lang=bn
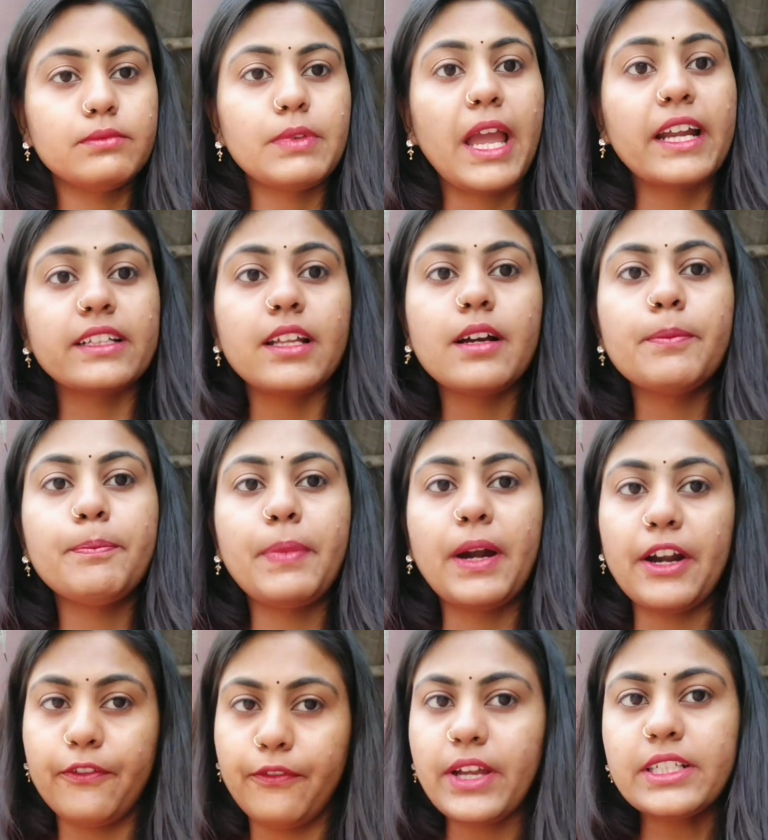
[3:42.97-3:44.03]
একটা
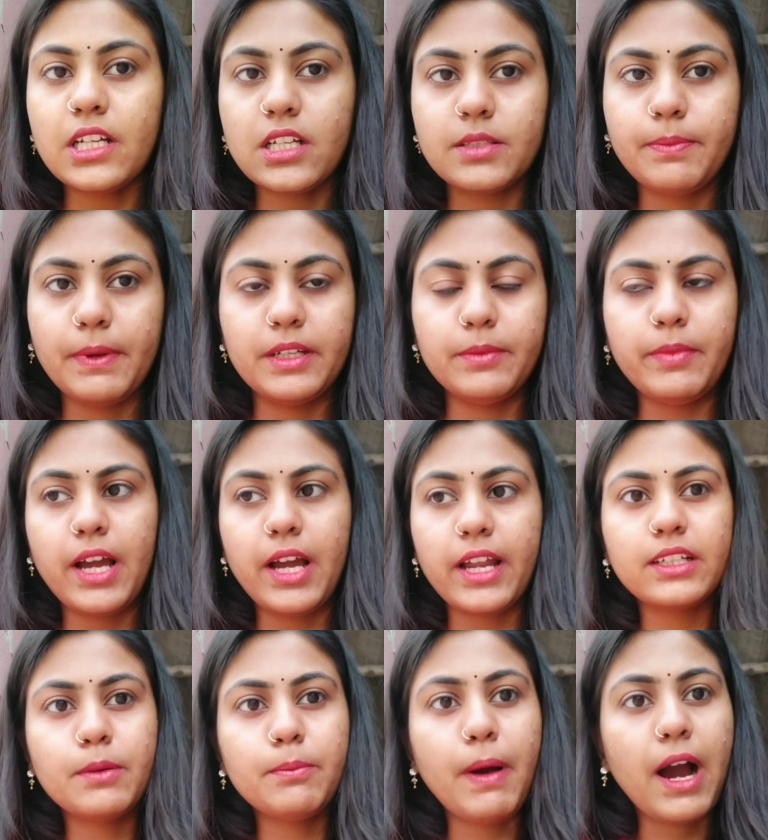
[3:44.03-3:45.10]
পারফেক্ট হাজব্যান্ড বা
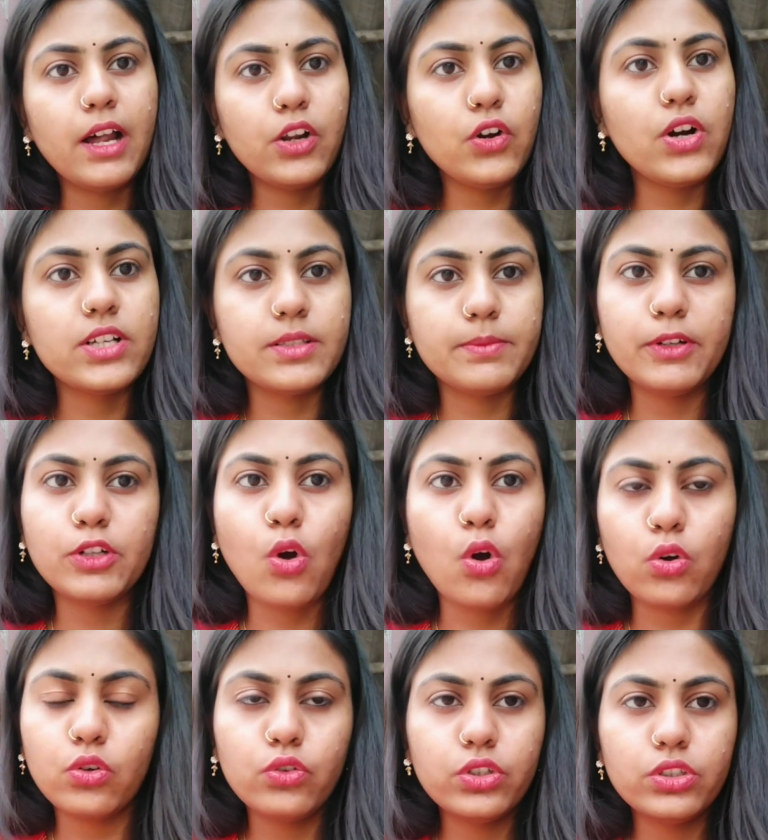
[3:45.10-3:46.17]
একটা ভালো হাজব্যান্ড
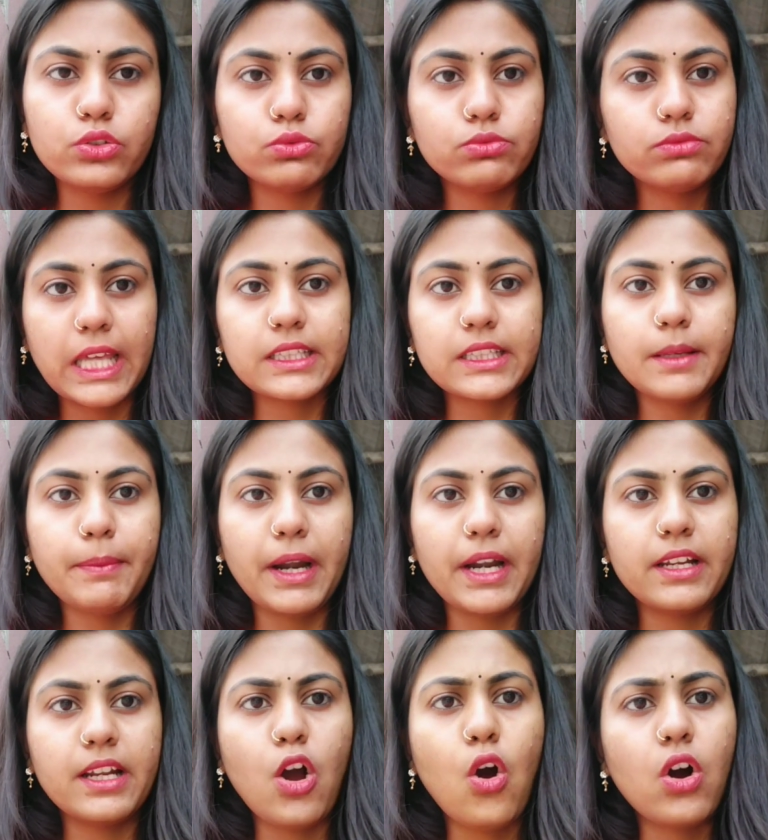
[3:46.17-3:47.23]
কখনোই দেখতে
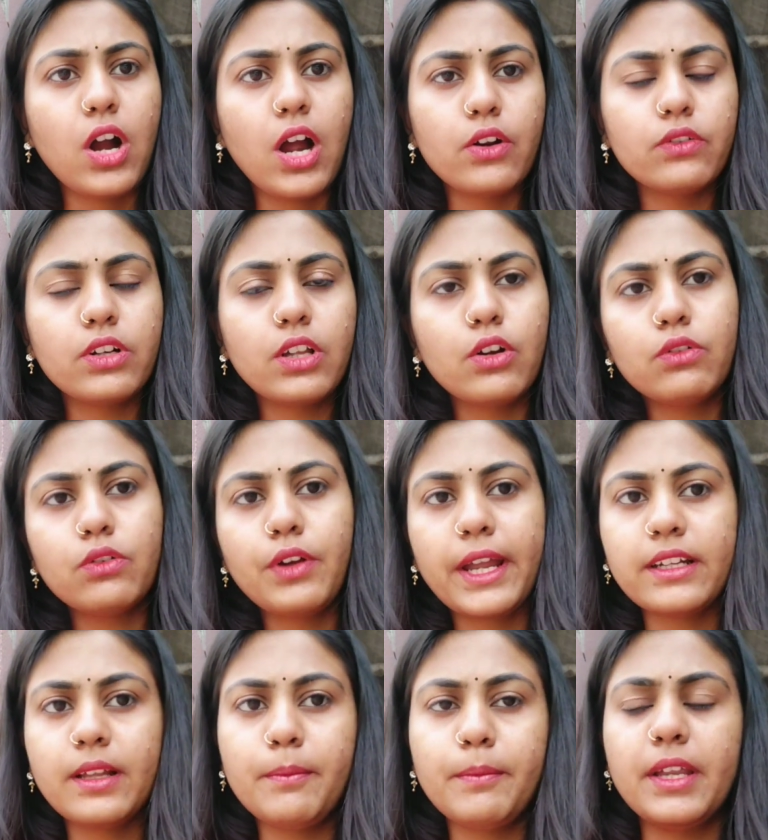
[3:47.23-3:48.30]
পারে না অকারণে কোনো
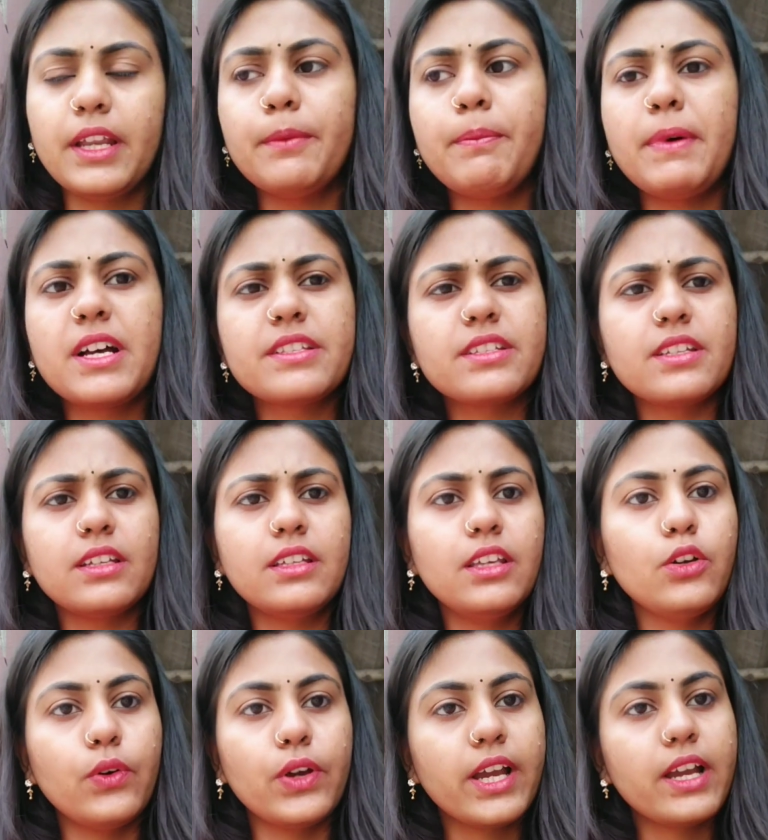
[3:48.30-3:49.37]
একটা মেয়ের পাস্টে
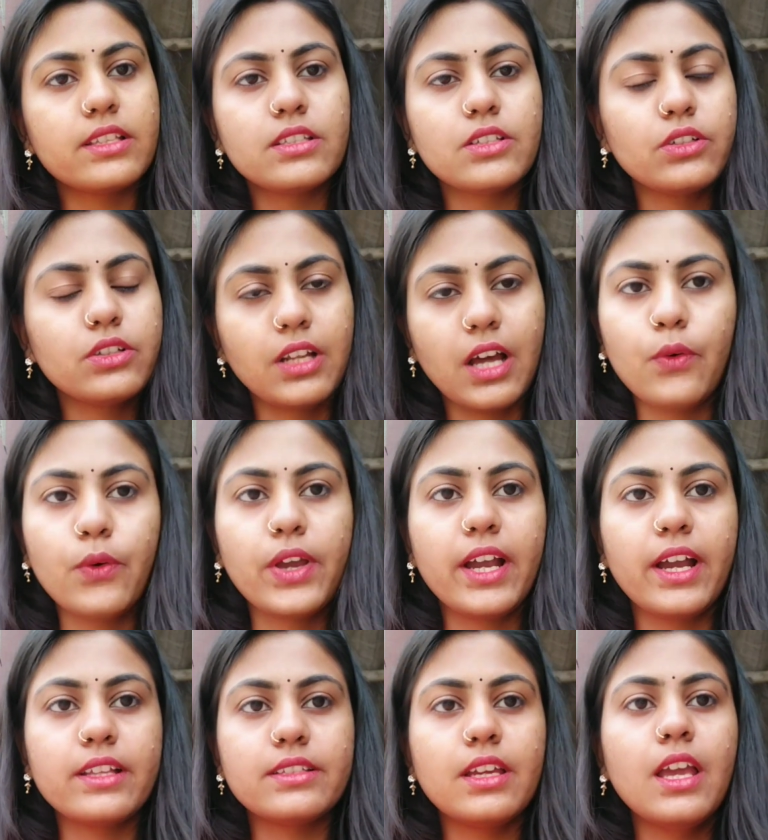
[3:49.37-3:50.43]
কি হয়ে গেছে না হয়ে
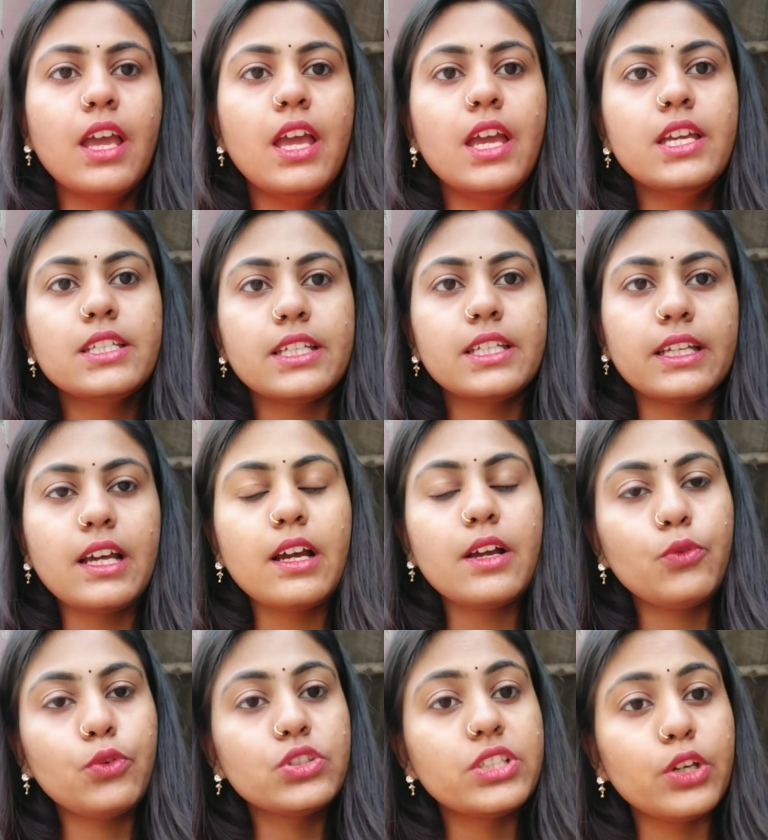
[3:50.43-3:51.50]
গেছে সেটা
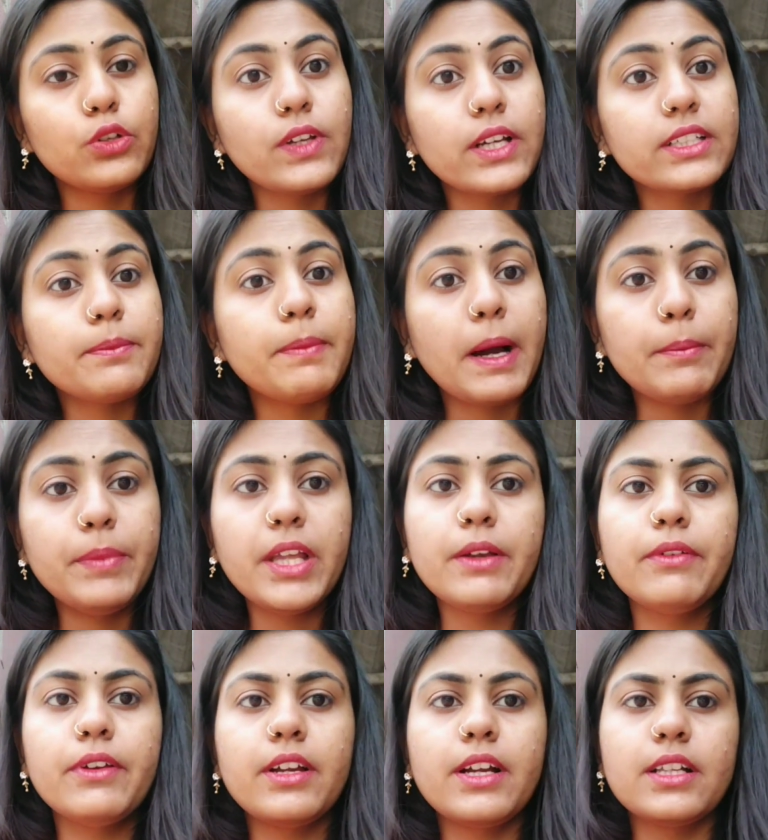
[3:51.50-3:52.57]
ও যেহেতু একটা পাবলিক
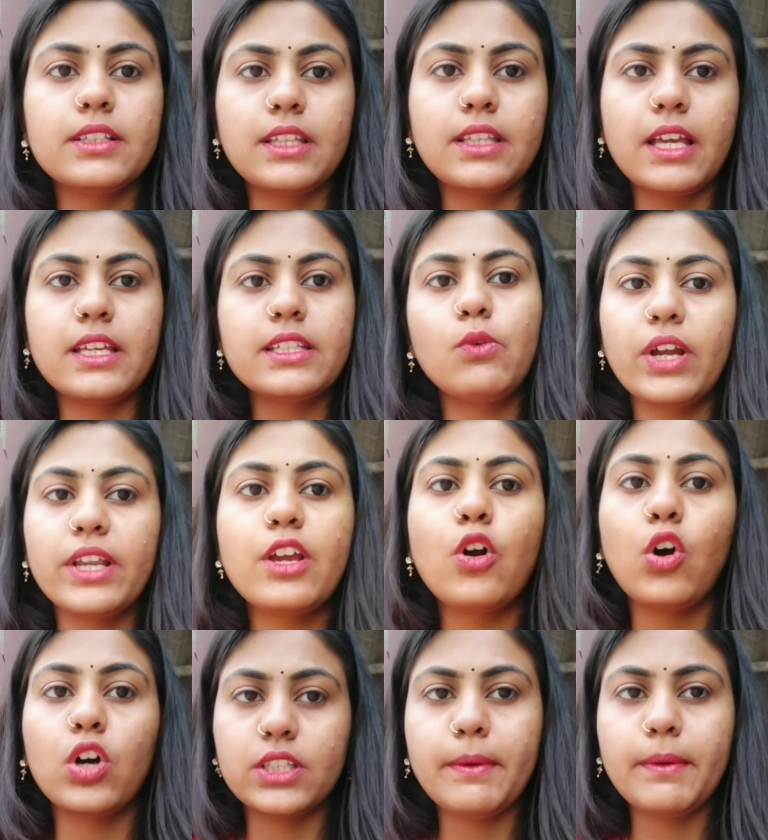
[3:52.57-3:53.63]
ফিগার তাই ওকে নিয়ে
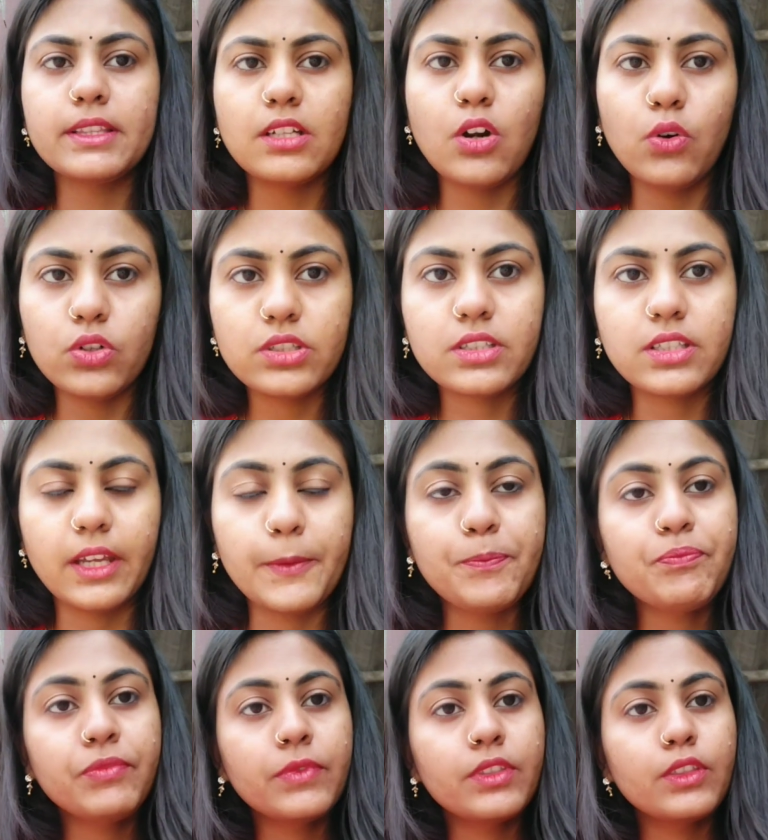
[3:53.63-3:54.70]
কথাবার্তা হচ্ছে
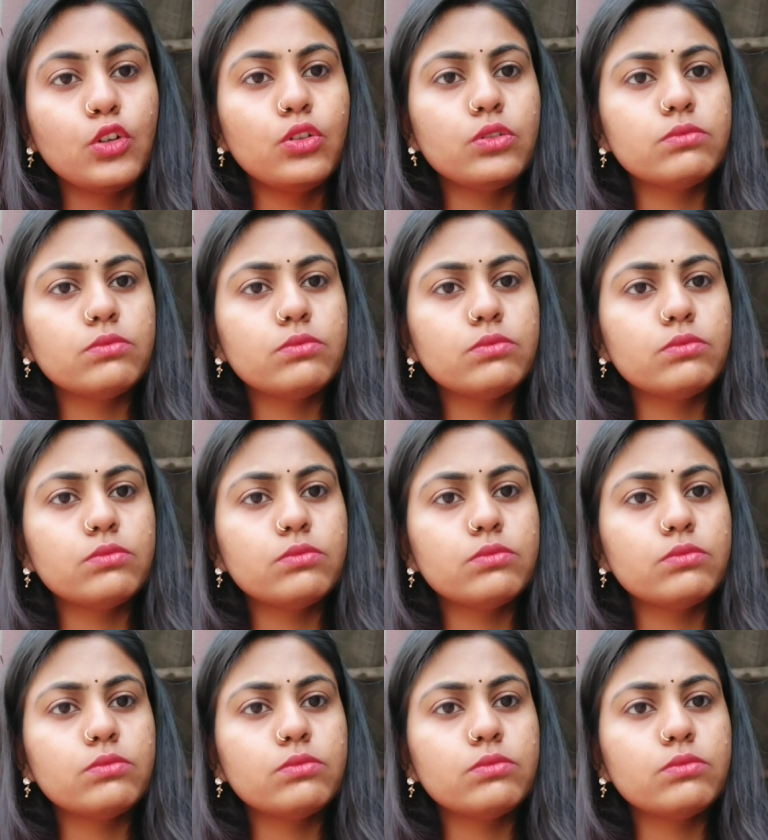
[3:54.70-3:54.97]
তো